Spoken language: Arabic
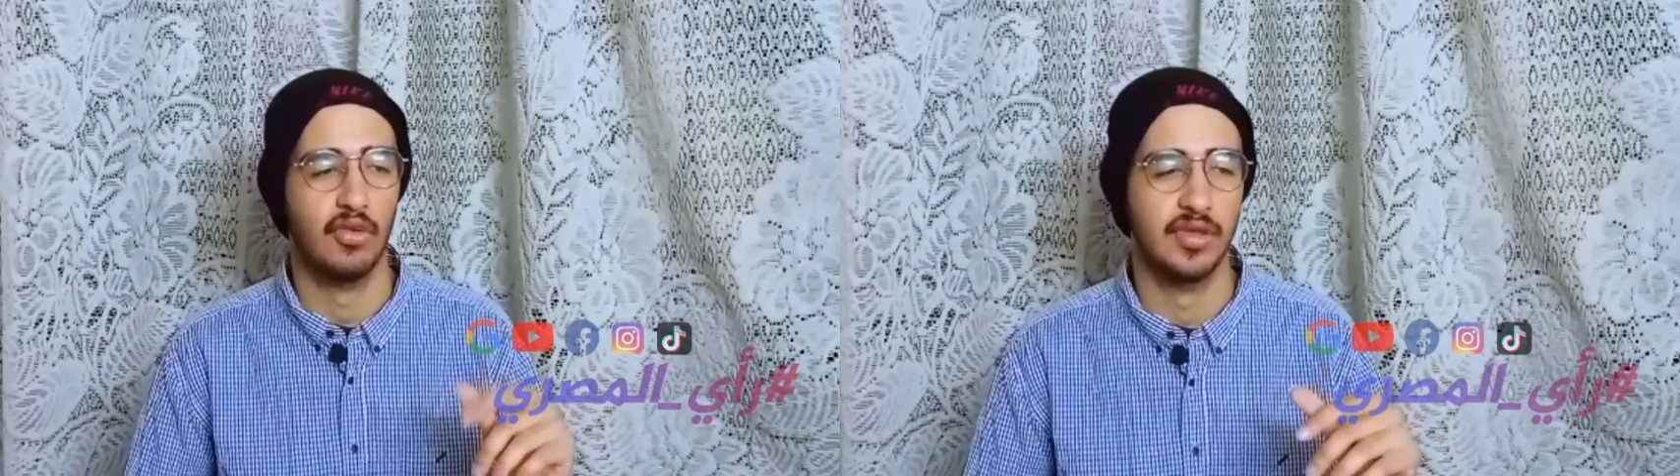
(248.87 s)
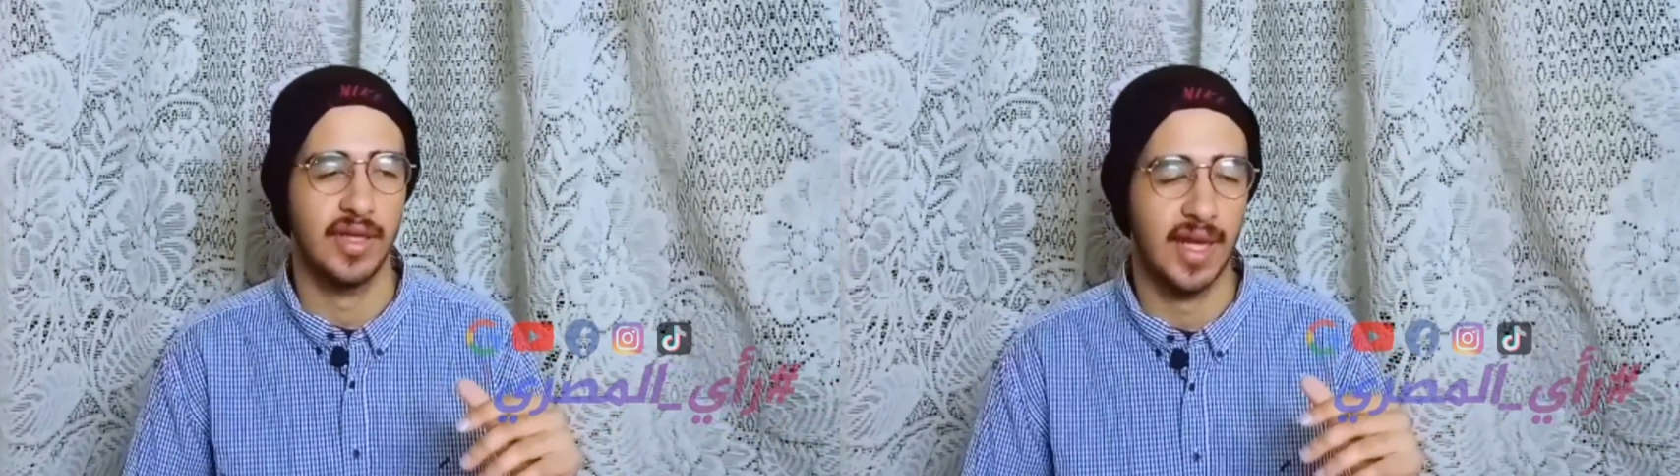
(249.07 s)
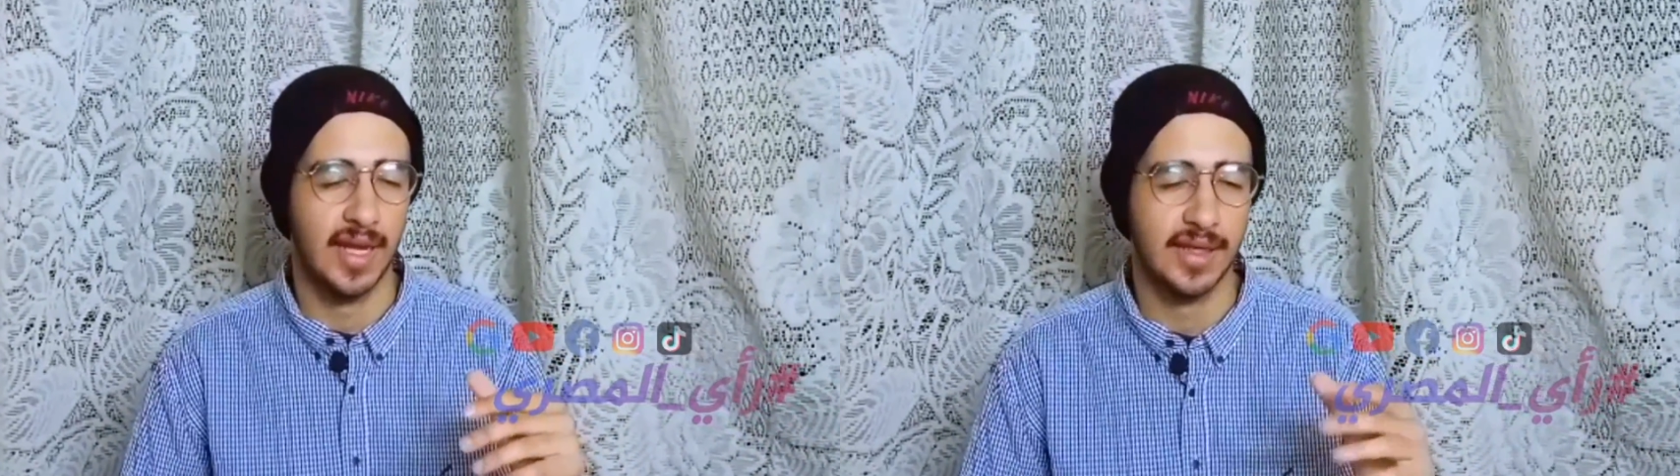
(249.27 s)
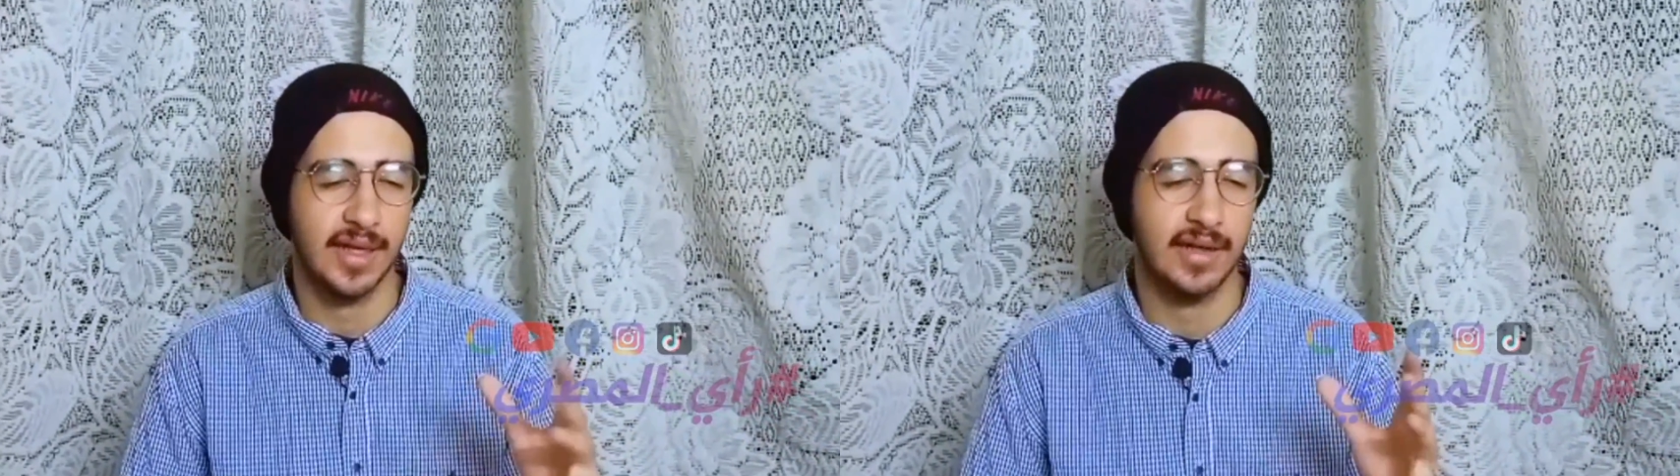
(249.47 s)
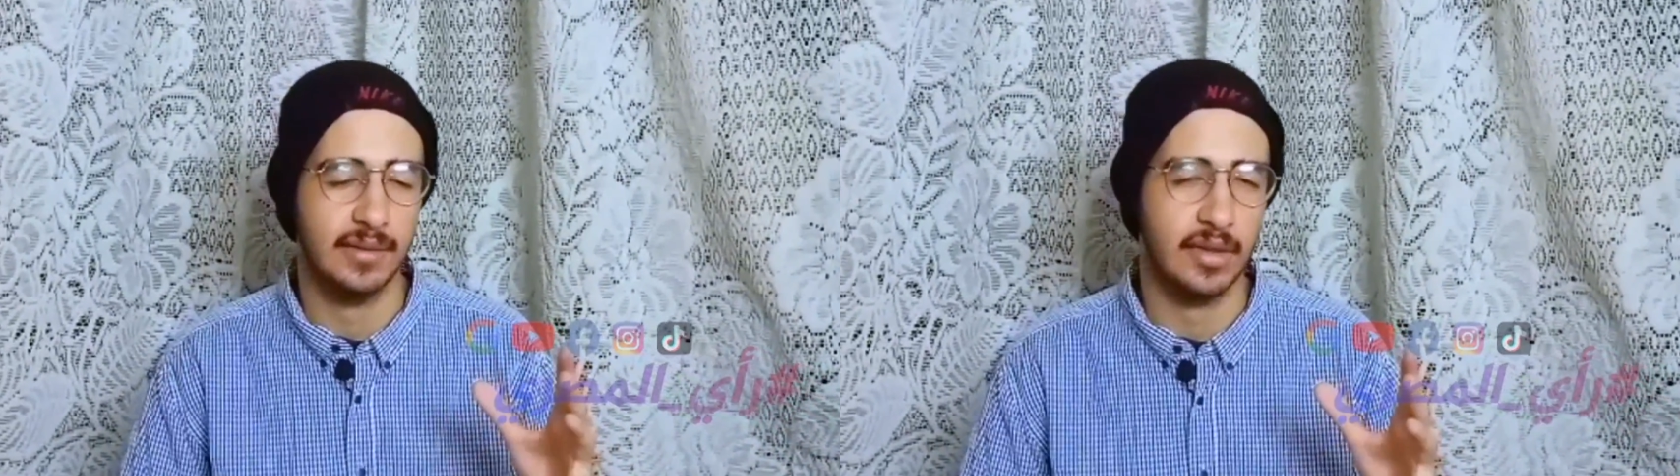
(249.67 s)
ودي
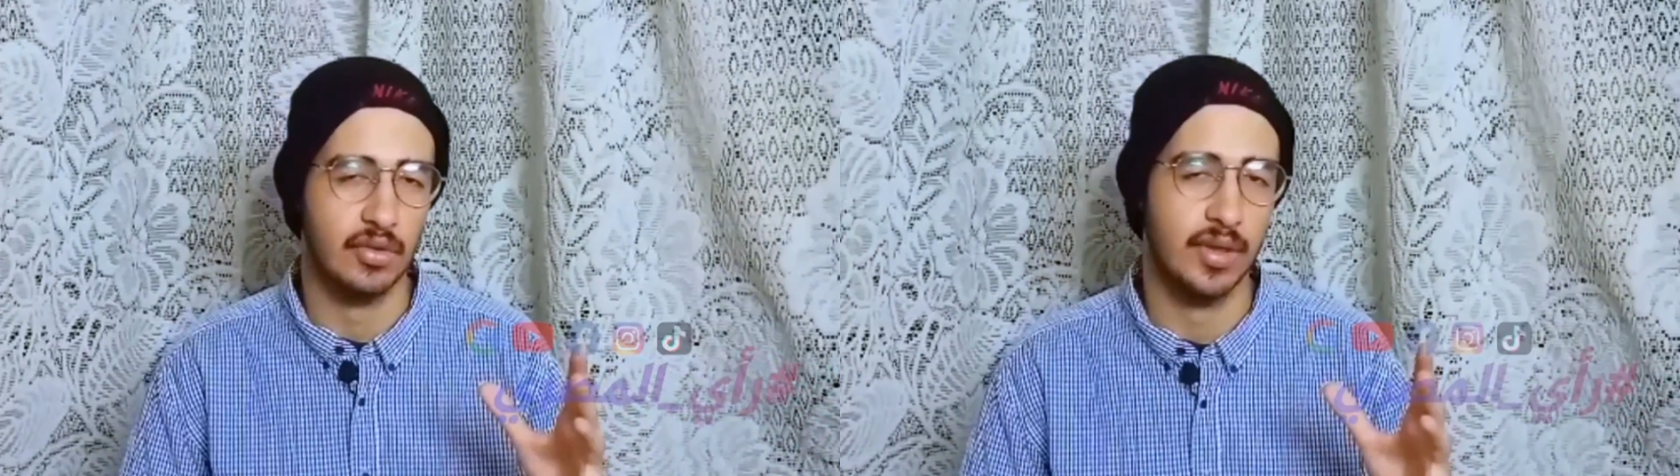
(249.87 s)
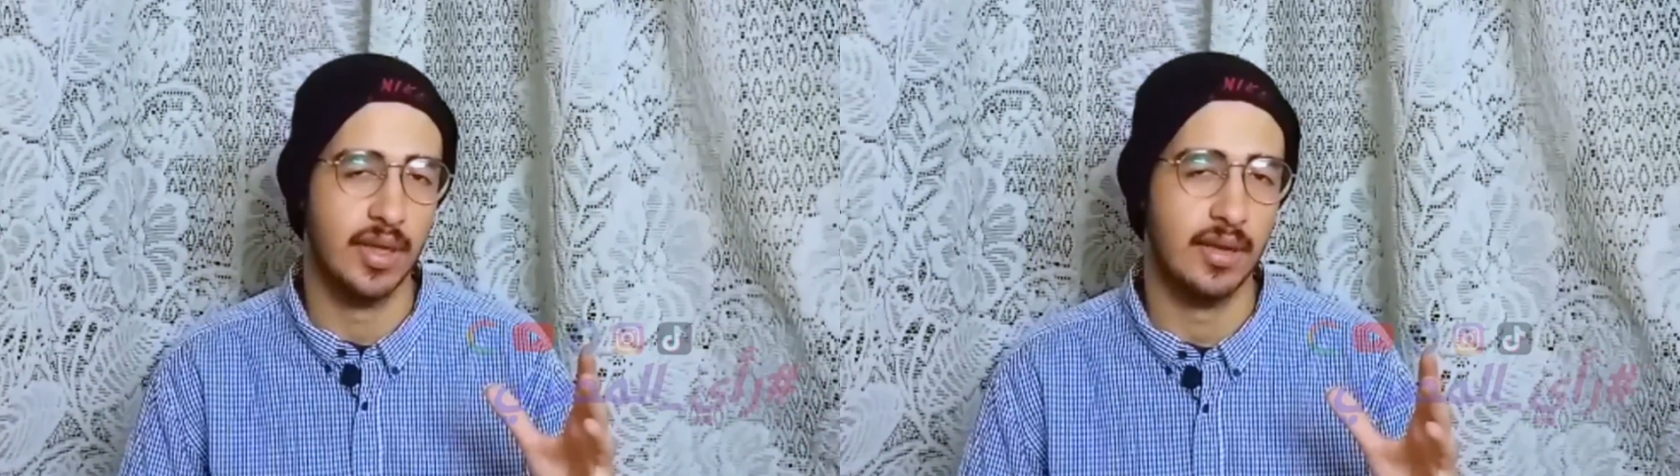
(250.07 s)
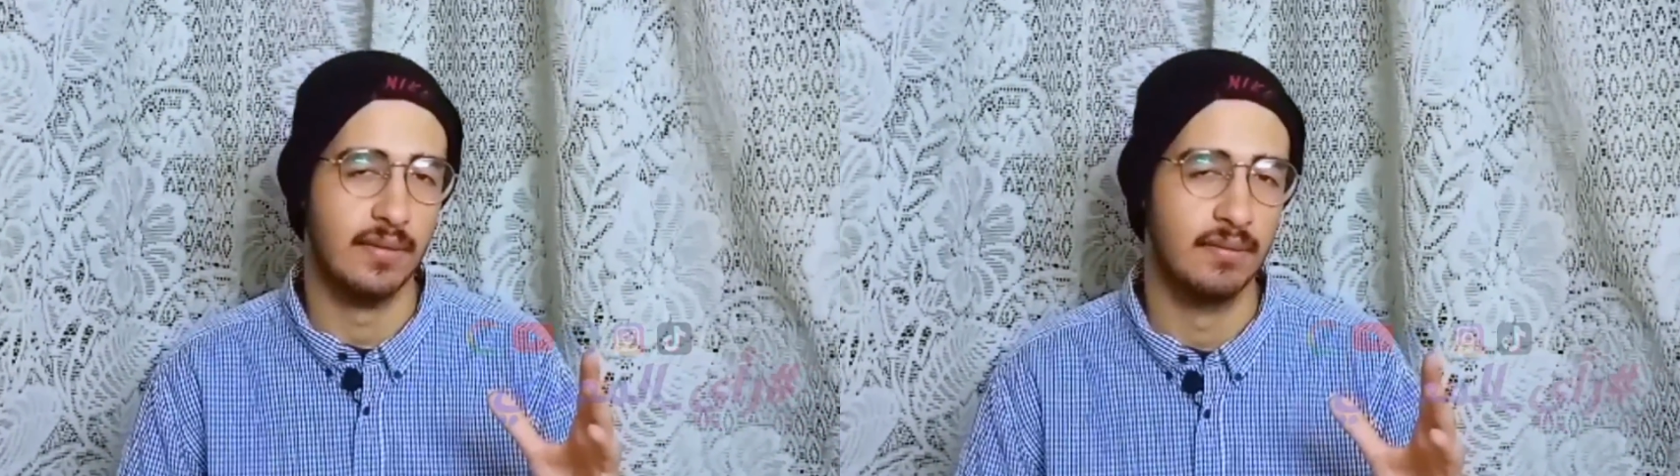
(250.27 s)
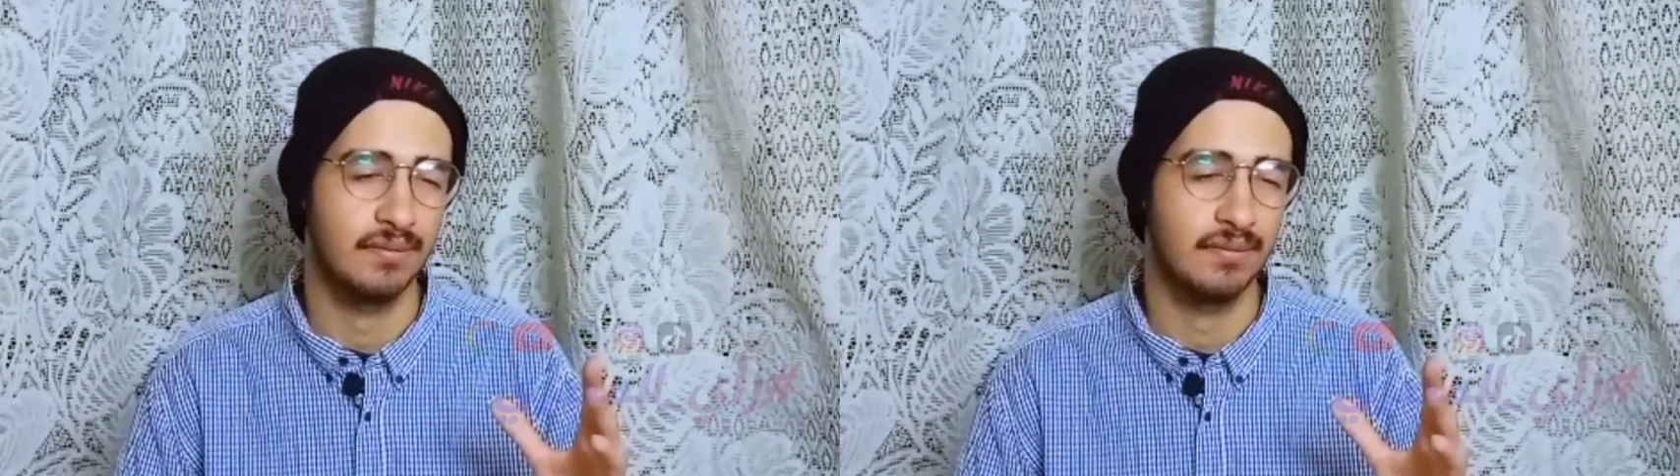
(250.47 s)
حاجه غريبه شويه